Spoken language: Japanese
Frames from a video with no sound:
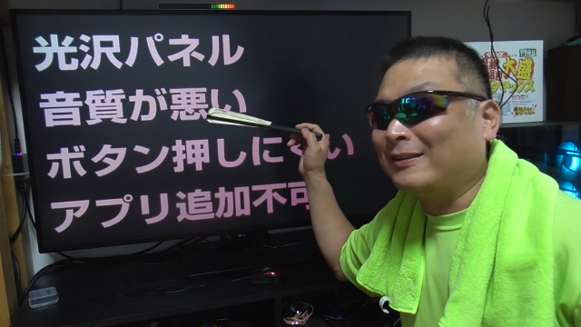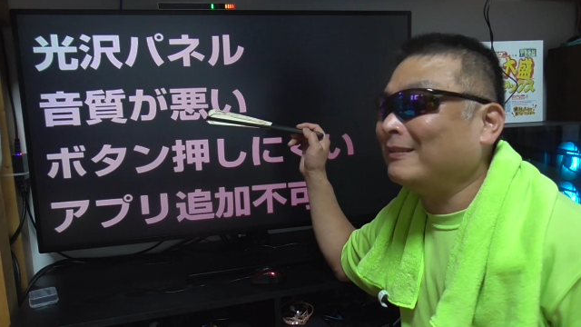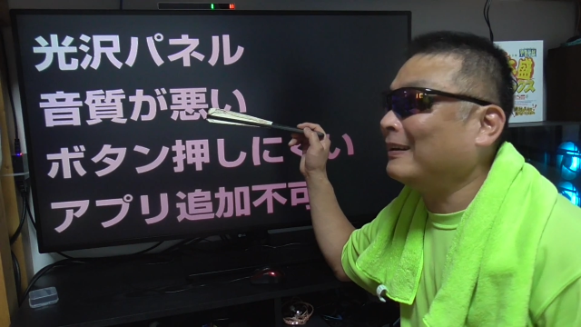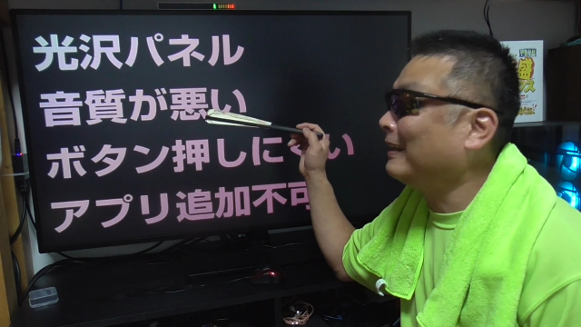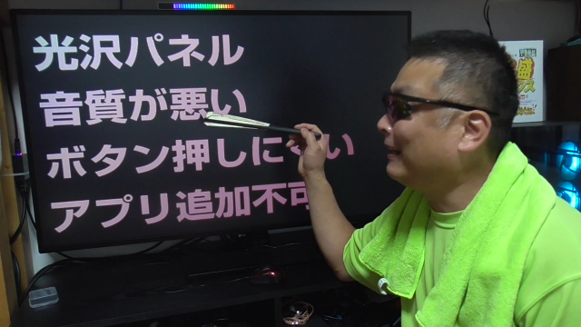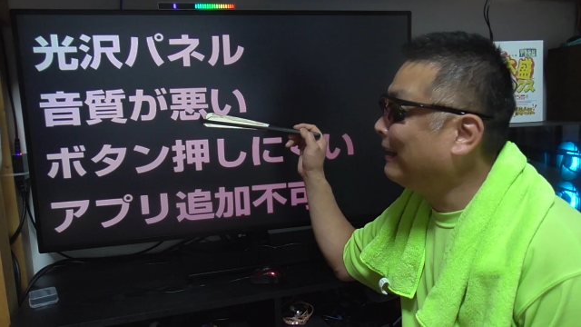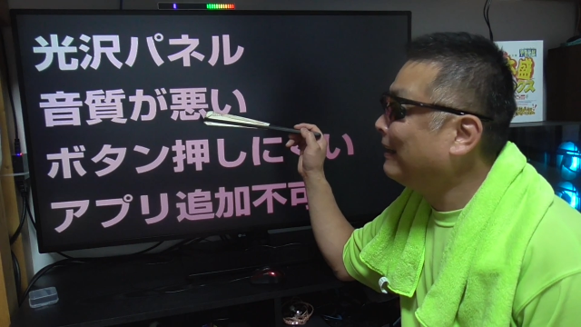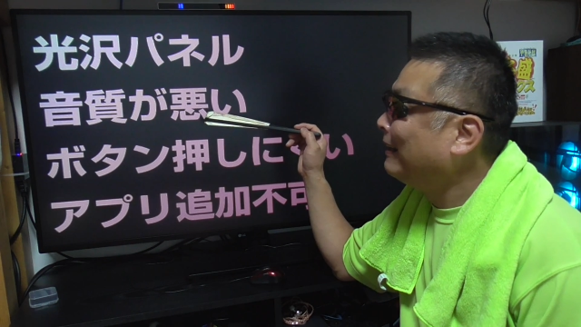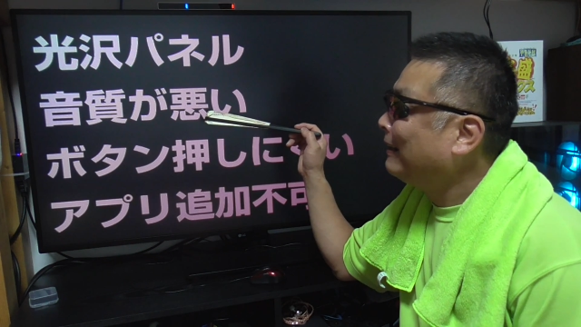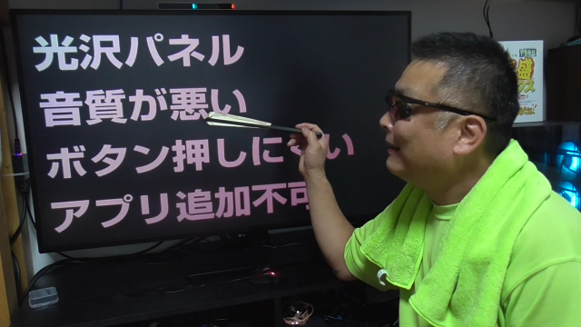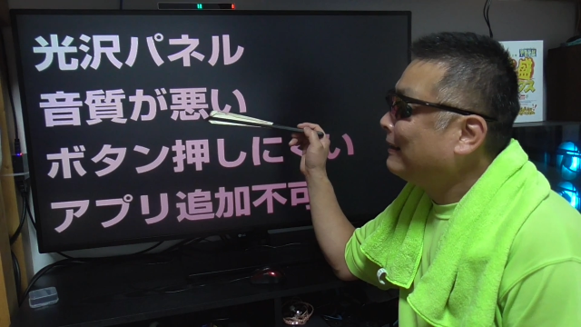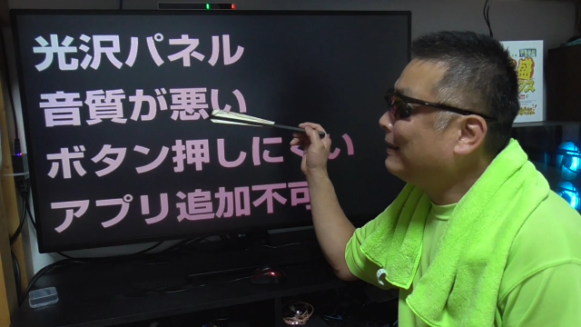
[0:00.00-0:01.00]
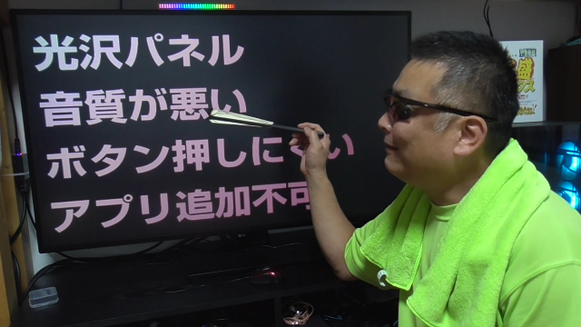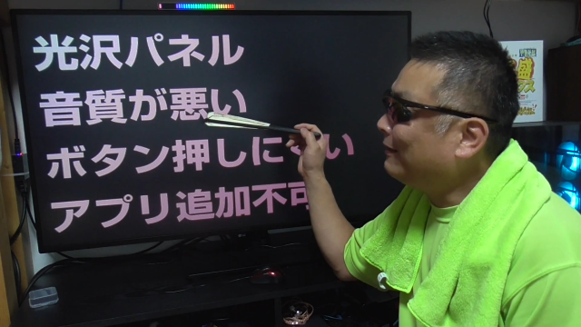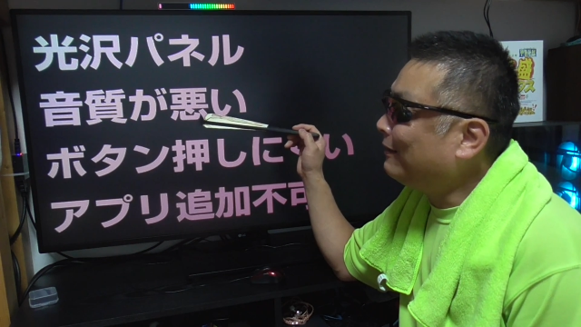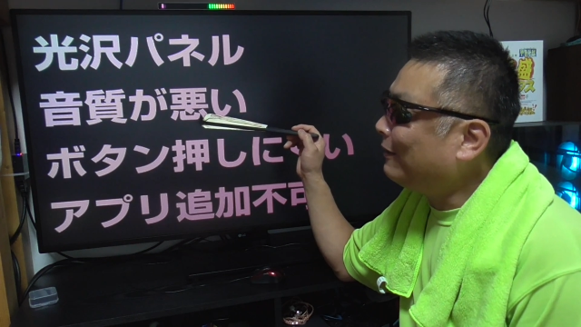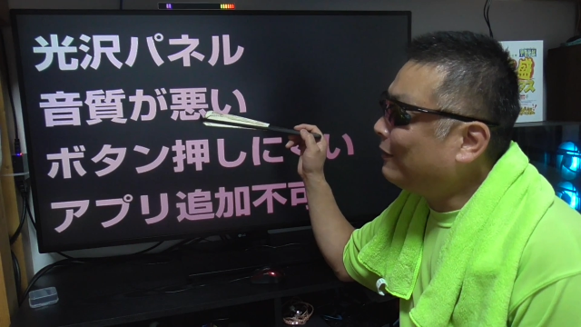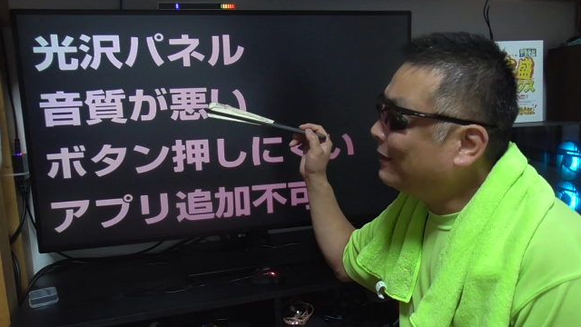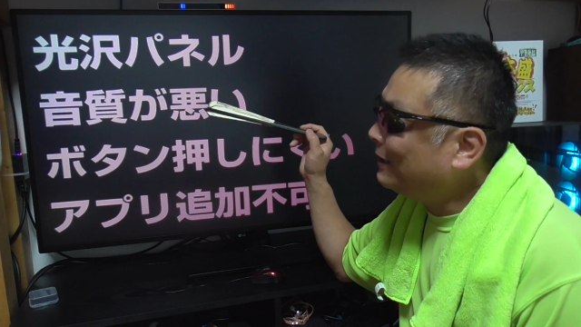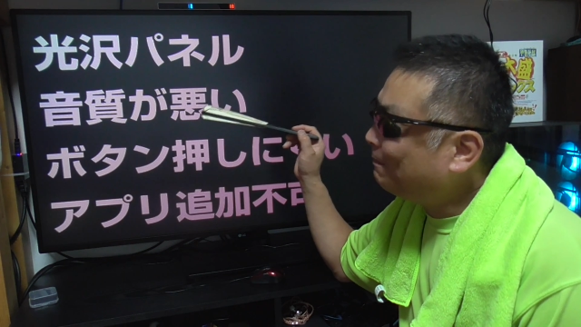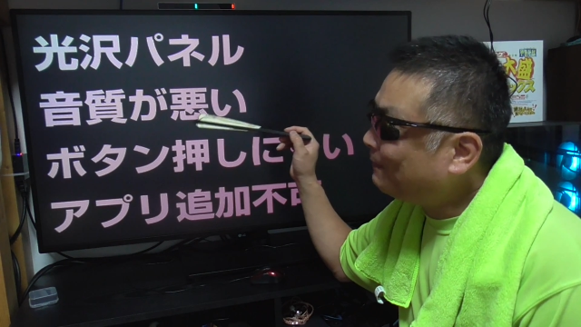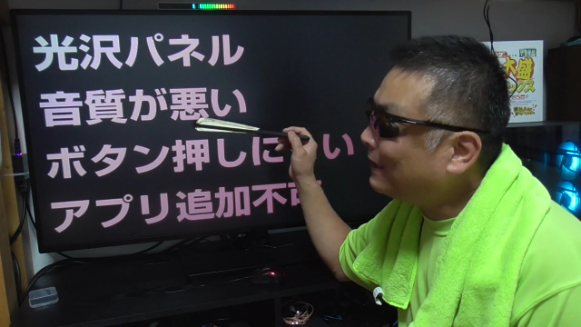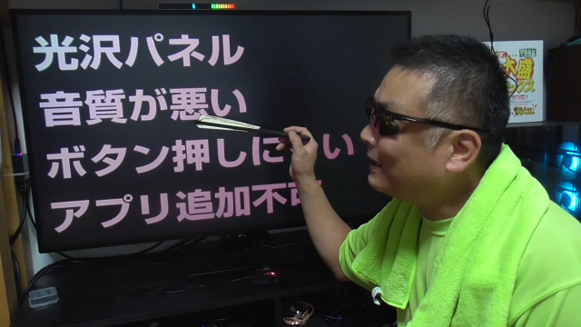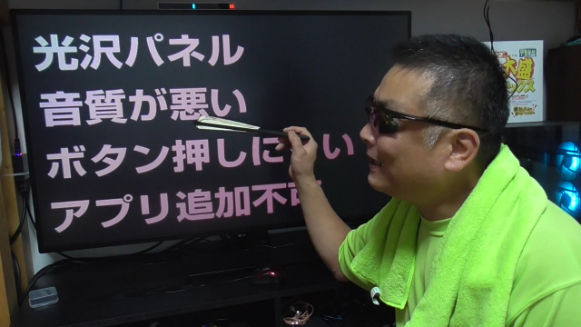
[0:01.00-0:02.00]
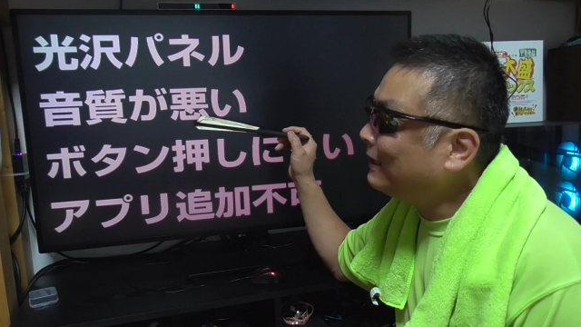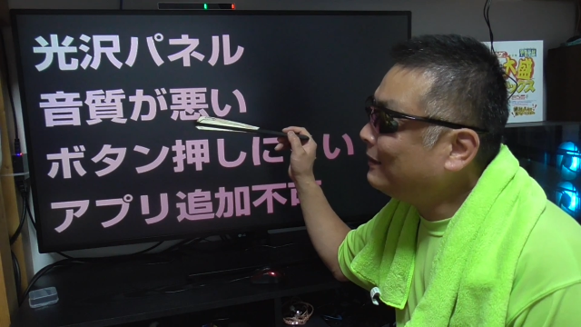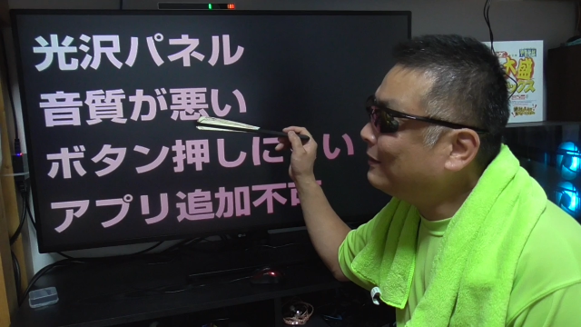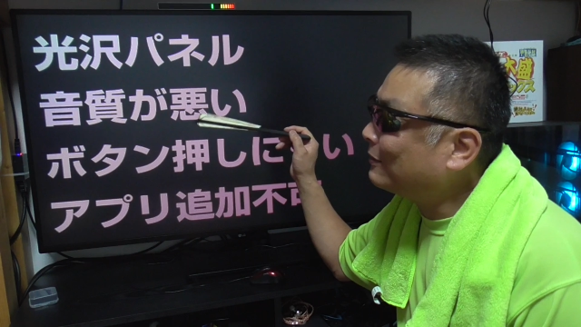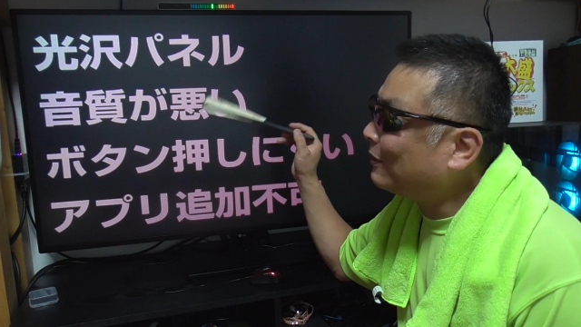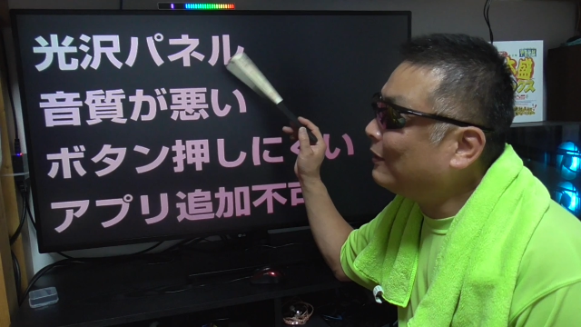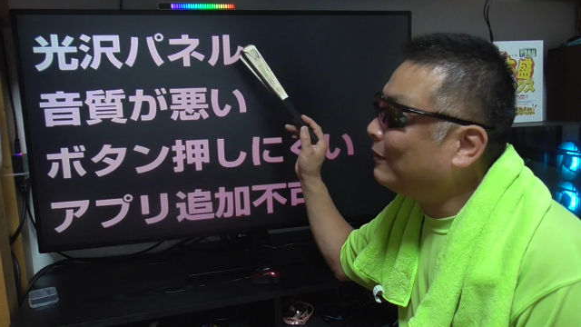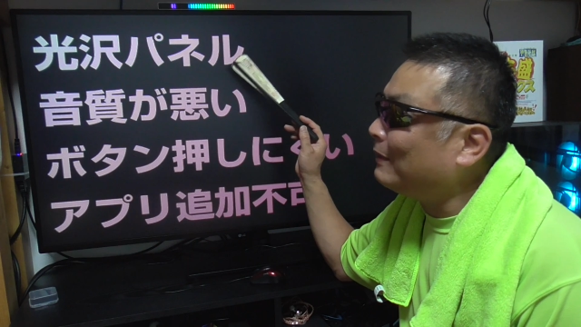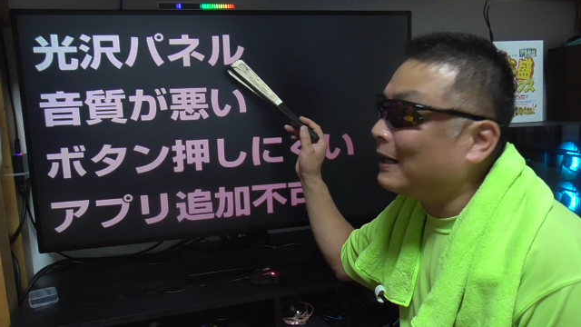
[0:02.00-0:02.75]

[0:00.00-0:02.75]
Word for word: これはねでも一般的に言うと、